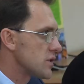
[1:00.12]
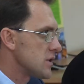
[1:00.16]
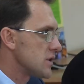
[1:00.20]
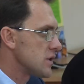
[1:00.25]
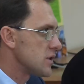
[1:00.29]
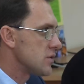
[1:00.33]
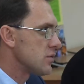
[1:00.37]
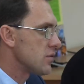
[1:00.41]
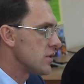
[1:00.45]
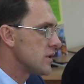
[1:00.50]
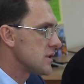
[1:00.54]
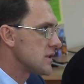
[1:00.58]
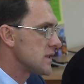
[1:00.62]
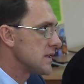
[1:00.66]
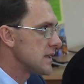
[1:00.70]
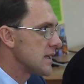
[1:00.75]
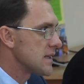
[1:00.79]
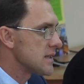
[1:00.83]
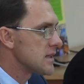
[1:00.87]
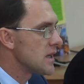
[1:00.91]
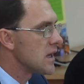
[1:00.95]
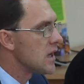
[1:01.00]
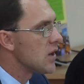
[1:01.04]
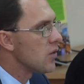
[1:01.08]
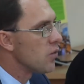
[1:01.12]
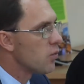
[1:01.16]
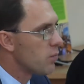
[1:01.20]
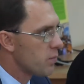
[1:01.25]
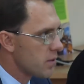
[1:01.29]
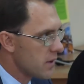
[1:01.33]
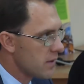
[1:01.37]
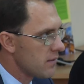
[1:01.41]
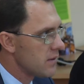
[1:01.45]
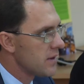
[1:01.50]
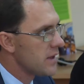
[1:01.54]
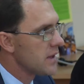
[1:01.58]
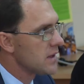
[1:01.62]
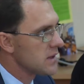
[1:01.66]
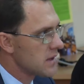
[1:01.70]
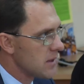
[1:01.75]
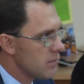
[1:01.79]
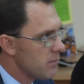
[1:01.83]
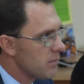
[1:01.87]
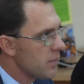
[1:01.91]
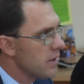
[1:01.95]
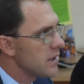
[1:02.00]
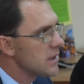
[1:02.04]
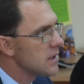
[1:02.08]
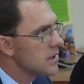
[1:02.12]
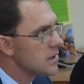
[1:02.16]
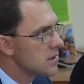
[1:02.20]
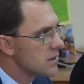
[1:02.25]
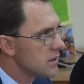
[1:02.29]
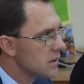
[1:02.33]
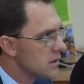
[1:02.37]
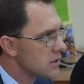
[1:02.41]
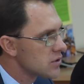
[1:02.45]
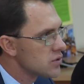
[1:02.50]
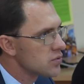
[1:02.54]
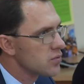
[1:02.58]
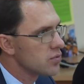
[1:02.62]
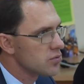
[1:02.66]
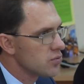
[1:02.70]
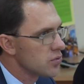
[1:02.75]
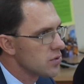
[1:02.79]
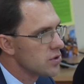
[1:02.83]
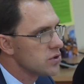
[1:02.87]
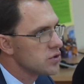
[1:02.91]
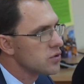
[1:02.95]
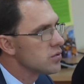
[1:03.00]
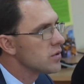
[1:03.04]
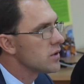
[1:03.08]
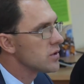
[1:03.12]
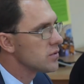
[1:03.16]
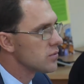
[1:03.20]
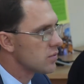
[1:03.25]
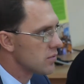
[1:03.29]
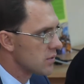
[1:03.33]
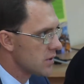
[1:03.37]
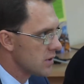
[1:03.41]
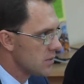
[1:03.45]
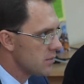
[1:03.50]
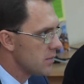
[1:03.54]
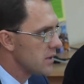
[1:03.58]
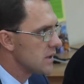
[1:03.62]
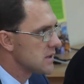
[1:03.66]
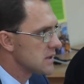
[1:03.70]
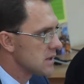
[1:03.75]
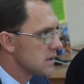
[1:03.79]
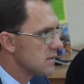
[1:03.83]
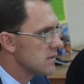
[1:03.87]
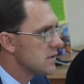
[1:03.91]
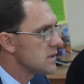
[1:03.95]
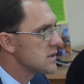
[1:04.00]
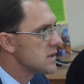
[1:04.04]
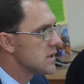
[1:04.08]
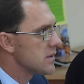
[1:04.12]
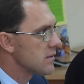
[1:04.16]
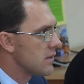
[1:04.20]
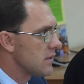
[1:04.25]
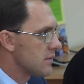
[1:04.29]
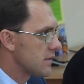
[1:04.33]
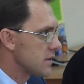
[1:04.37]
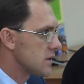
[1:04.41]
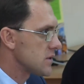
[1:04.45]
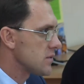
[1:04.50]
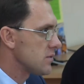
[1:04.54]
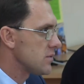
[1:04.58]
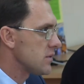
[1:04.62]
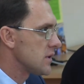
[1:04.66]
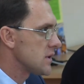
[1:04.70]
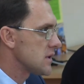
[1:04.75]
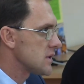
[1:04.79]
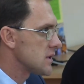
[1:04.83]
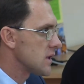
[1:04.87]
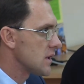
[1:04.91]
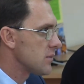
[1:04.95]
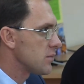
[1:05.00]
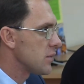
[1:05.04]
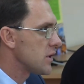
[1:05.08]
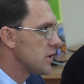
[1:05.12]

изменений весьма обоснована. Лицензирование – одна из мер, призванных оградить сферу ЖКХ